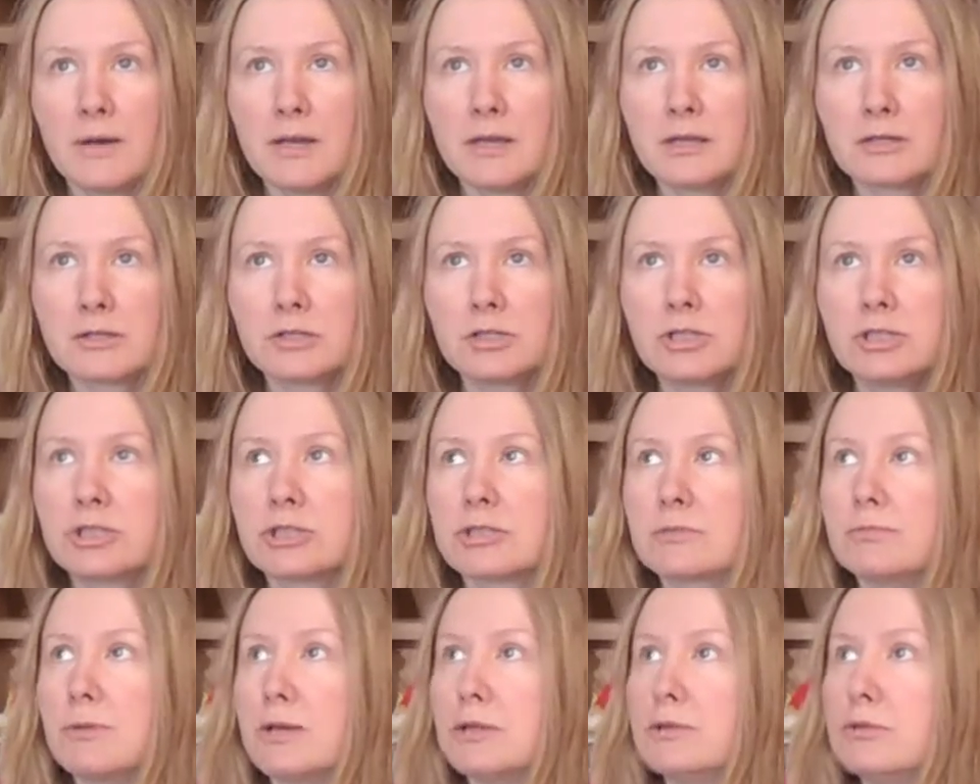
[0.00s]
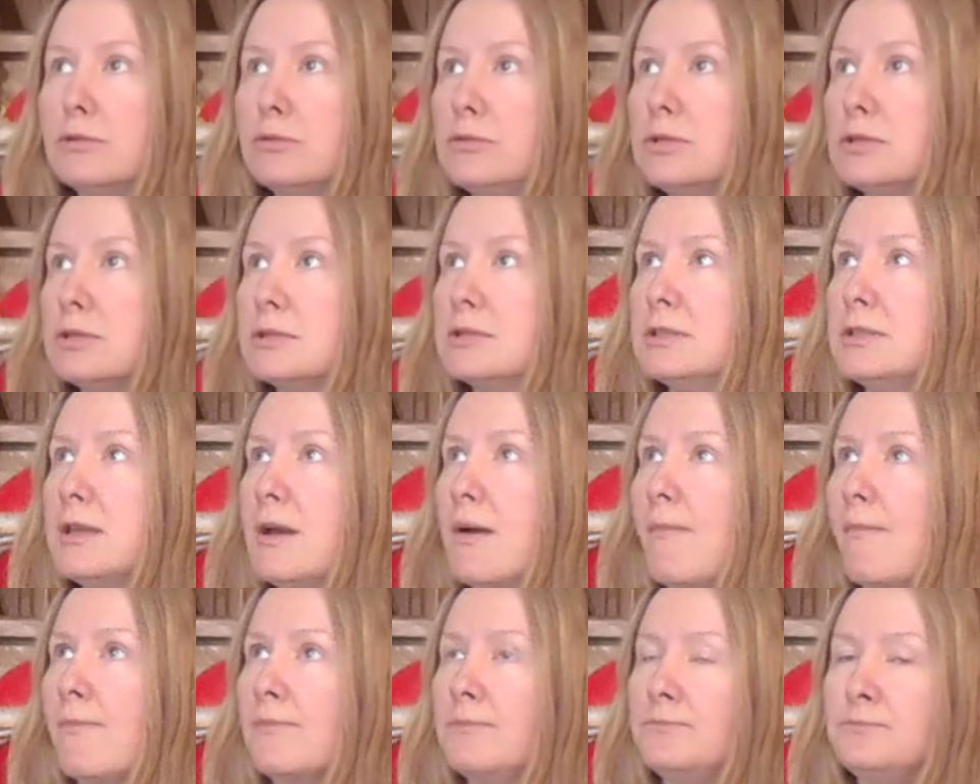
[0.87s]
Моей крыши смотрю
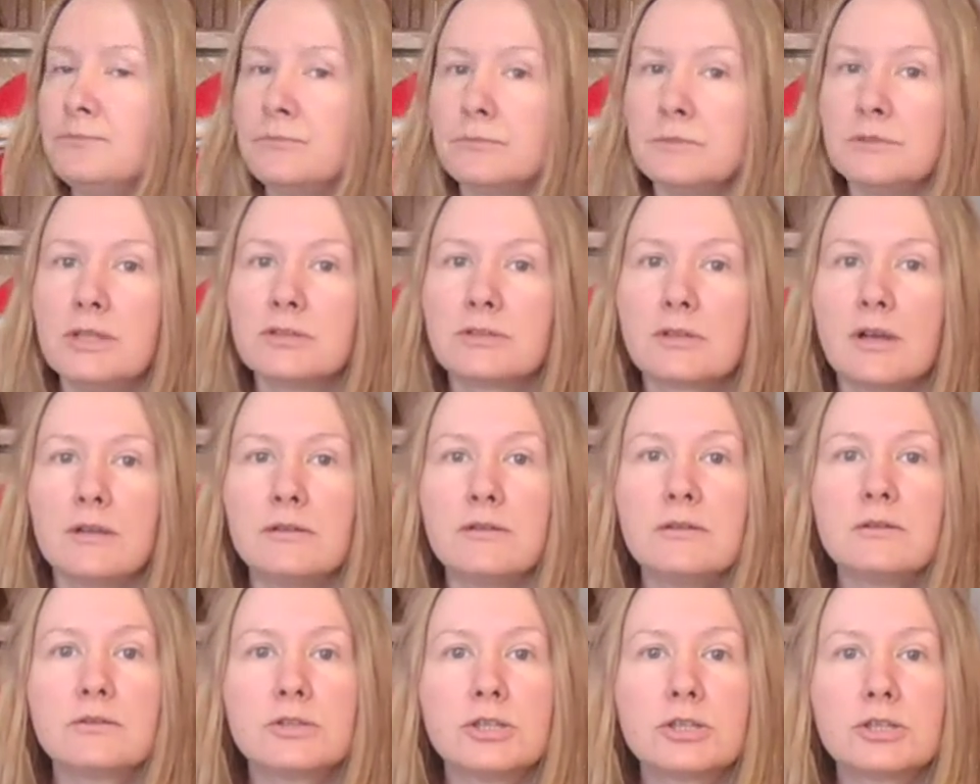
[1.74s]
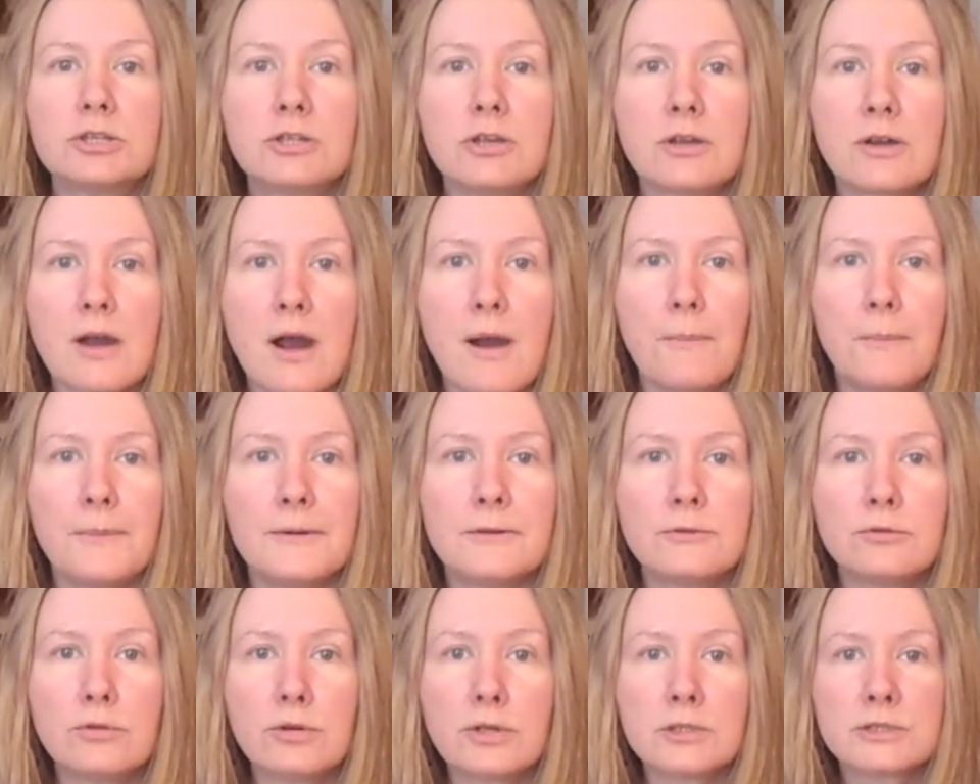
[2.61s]
нигде никаких крыш не
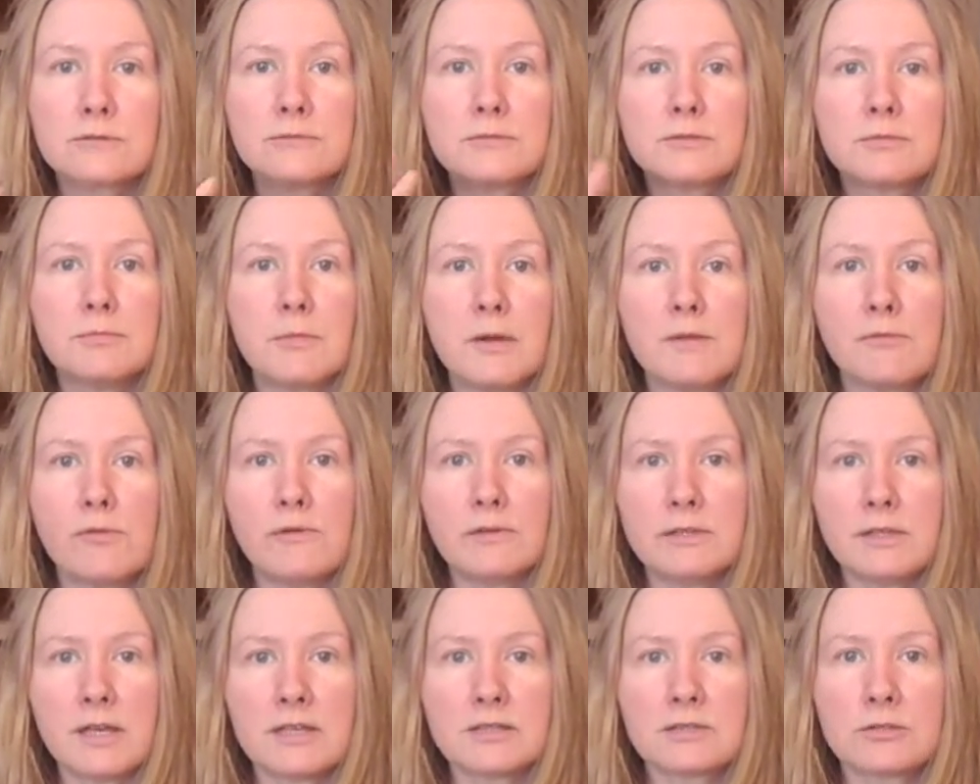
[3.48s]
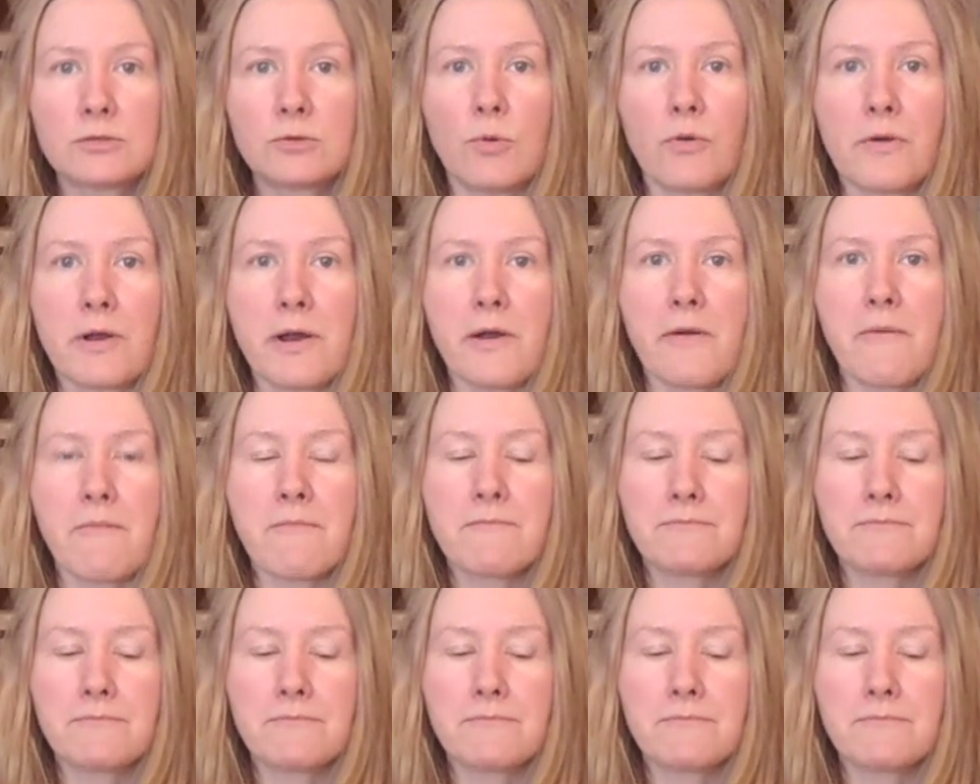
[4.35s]
капает, только с моего водостока.